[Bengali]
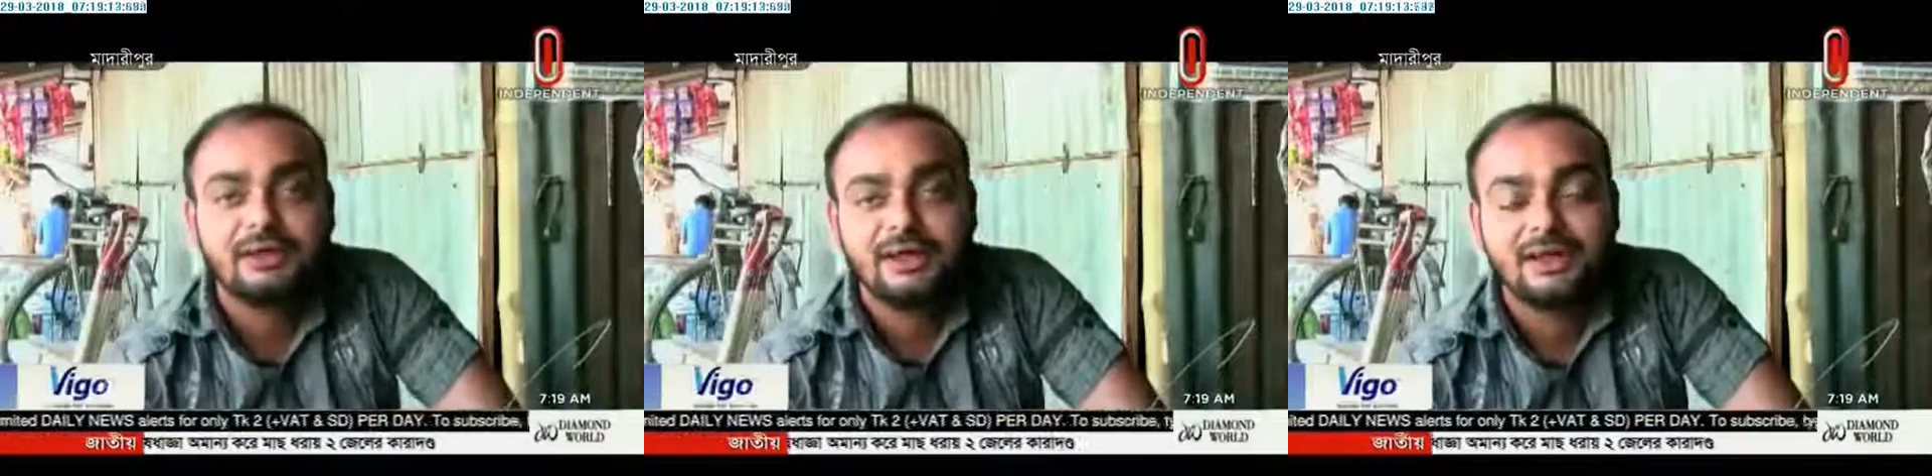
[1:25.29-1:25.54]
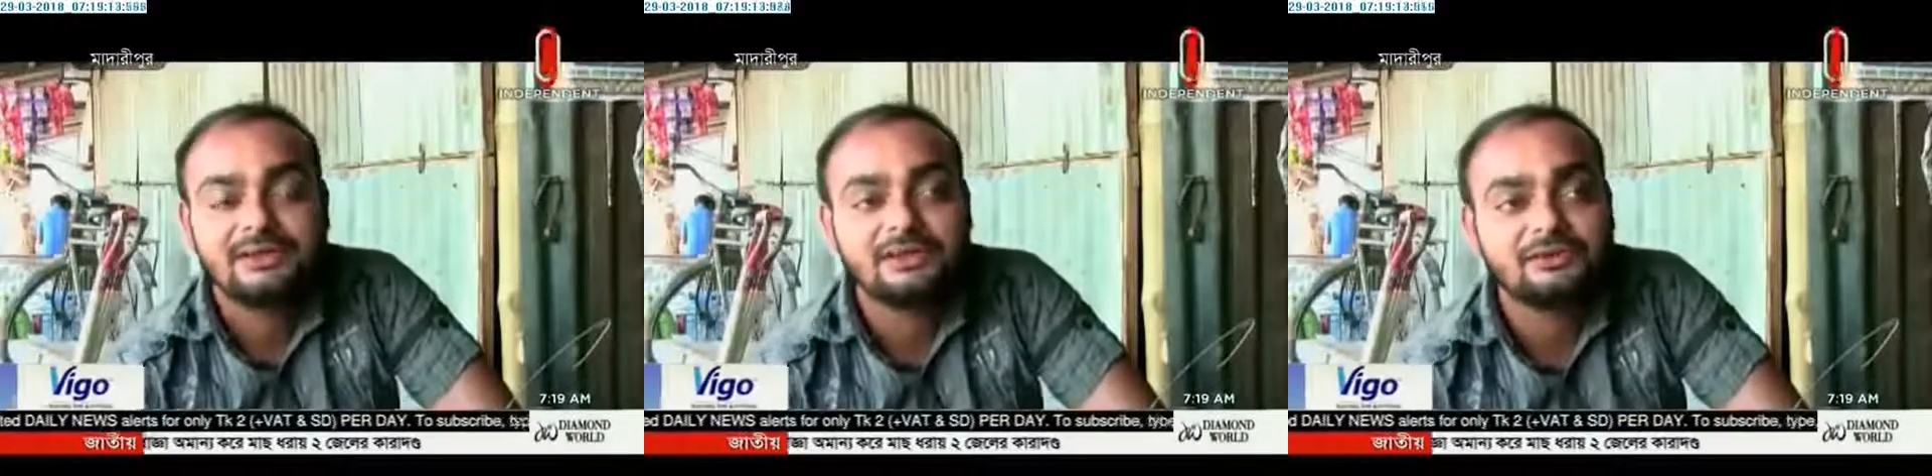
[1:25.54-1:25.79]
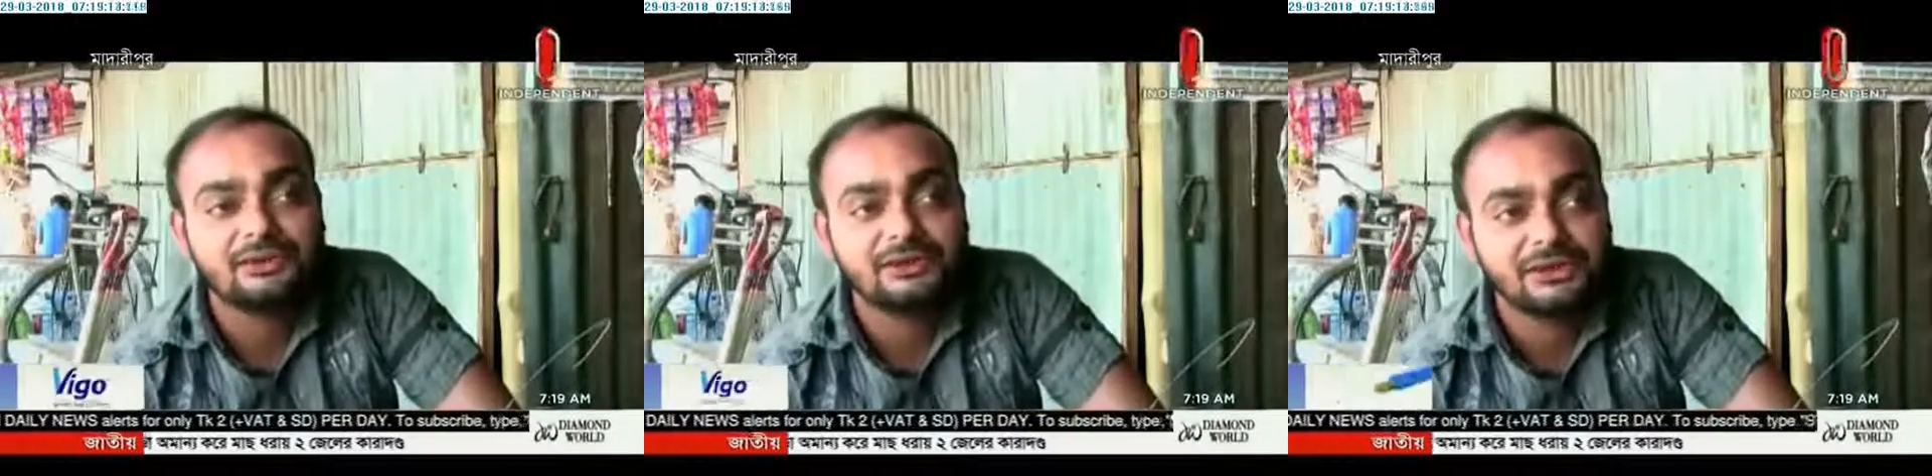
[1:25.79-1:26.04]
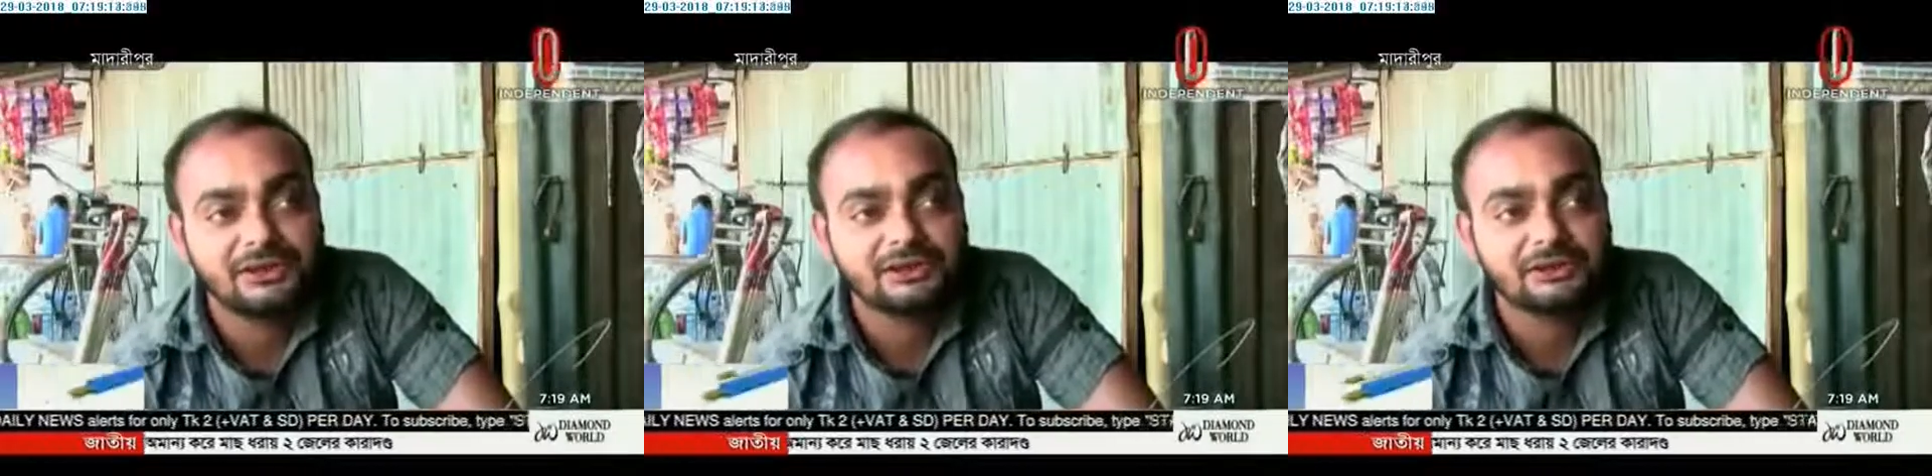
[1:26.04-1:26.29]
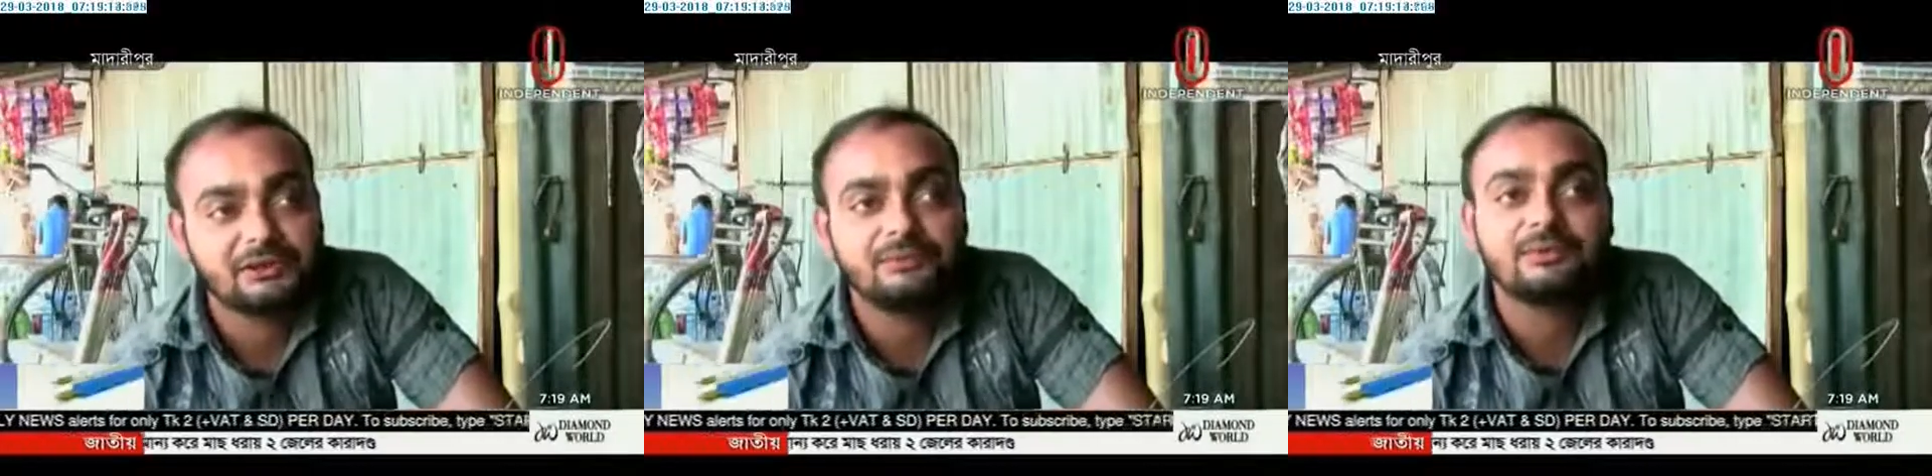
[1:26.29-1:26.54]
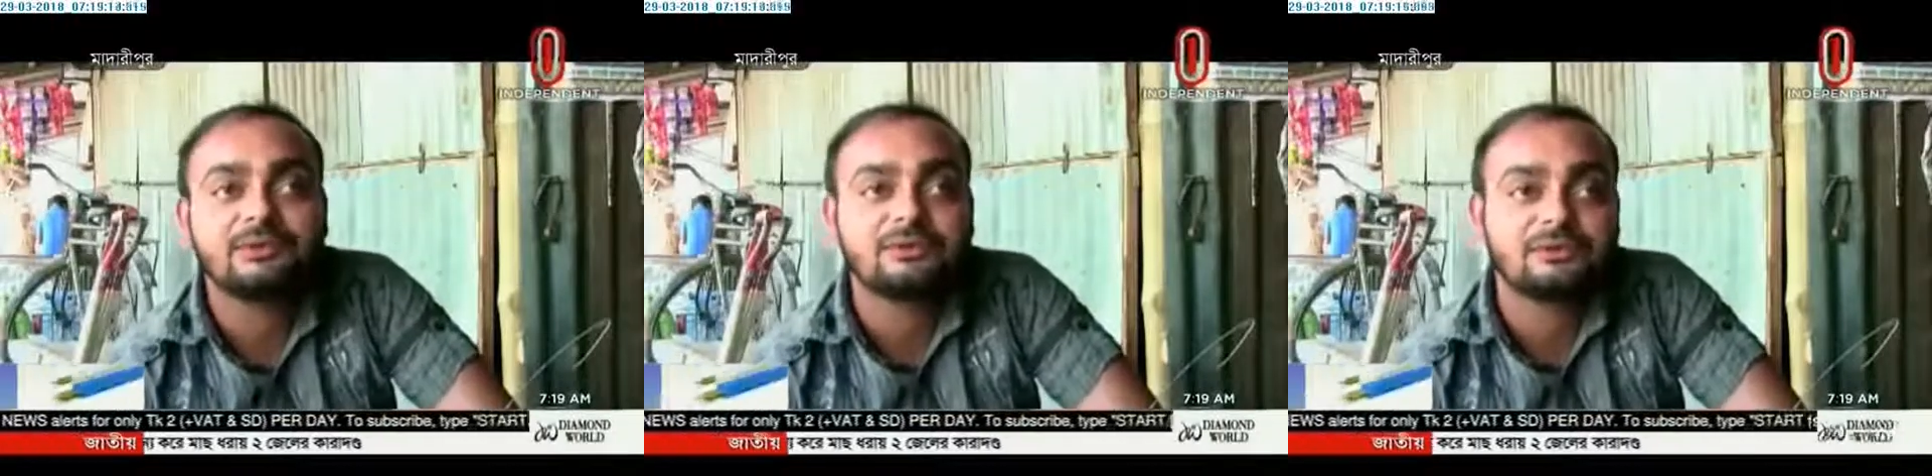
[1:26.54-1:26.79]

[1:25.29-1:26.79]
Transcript: এই জন্যই সে সম্ভবত